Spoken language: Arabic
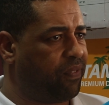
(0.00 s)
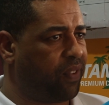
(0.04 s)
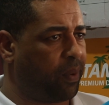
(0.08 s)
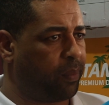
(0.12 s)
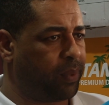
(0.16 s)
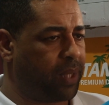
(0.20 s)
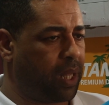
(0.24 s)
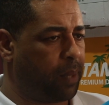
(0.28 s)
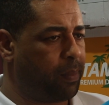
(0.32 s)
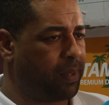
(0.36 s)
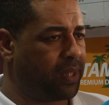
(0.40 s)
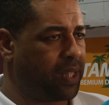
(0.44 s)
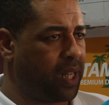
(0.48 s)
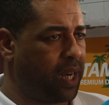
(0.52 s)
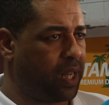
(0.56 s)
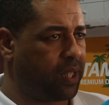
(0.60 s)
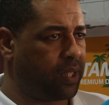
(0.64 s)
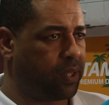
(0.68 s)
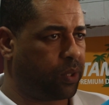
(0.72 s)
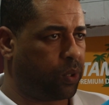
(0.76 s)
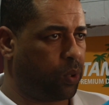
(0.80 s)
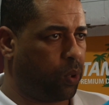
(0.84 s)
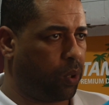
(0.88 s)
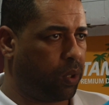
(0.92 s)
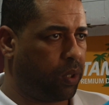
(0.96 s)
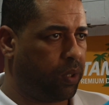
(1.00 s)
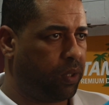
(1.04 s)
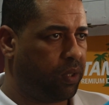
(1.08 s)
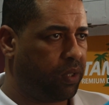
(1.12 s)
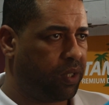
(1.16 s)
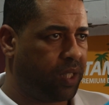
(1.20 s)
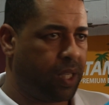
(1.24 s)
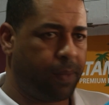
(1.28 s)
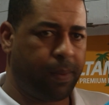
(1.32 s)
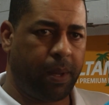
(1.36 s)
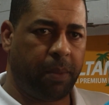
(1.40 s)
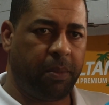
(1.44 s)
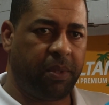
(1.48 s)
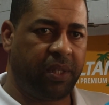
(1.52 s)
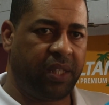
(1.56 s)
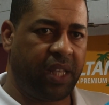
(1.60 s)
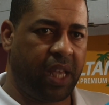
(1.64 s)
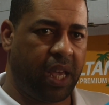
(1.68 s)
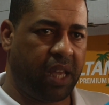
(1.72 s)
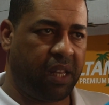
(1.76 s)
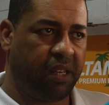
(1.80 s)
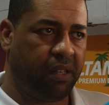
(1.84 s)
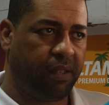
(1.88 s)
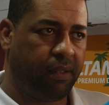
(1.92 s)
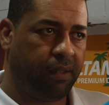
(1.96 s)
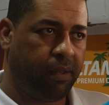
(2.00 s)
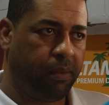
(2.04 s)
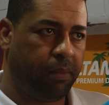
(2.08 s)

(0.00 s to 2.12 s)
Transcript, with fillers: في رمضان ما طلعش السوق الثمن مزيان